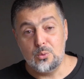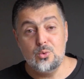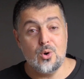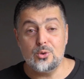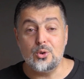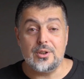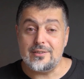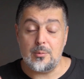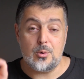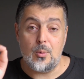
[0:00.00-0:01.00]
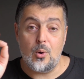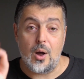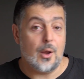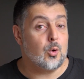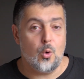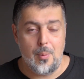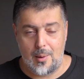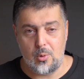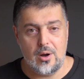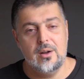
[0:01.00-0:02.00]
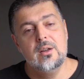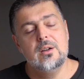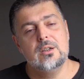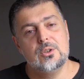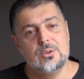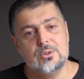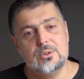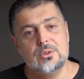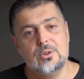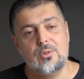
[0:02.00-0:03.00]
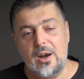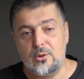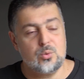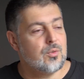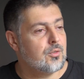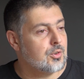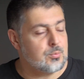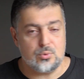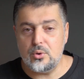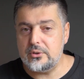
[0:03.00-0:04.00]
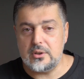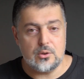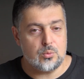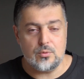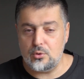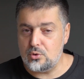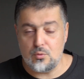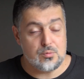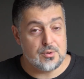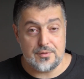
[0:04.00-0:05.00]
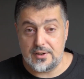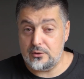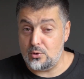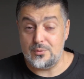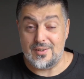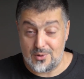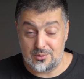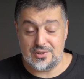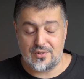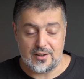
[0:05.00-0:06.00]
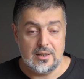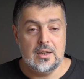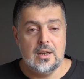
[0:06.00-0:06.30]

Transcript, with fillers: ou donner simplement 1 euro par mois, voilà, suivant votre bourse et suivant ce que vous pouvez faire, ce que vous avez envie de faire.